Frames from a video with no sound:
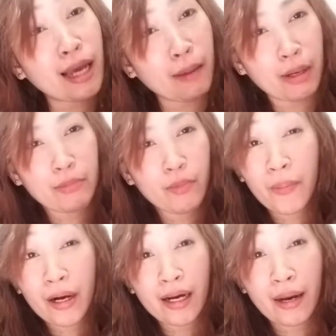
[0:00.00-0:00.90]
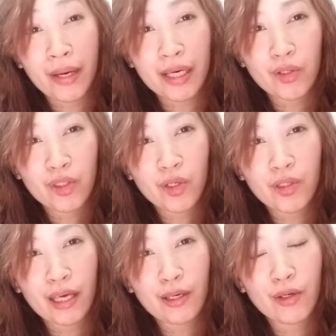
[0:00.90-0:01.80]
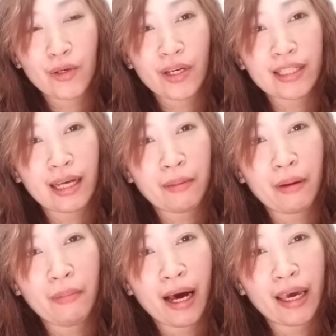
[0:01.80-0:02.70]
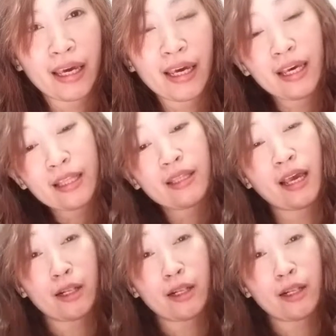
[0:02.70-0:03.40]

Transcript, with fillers: malalaman mo pagka may gusto sa iyo yung isang babae.